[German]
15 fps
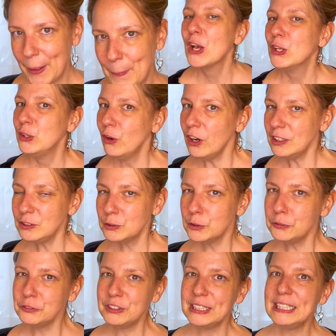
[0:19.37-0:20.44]
Dort
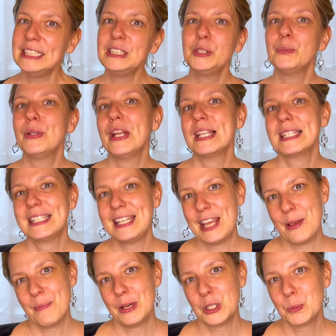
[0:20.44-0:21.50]
durfte ich über das
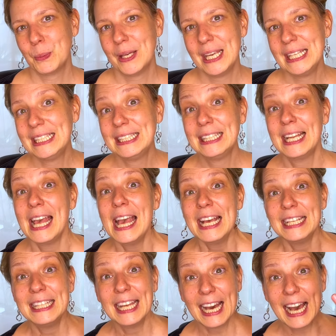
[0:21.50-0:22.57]
Thema sprechen,
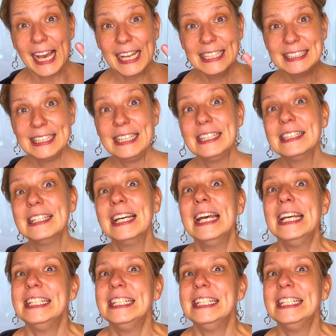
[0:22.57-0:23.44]
drei Dinge,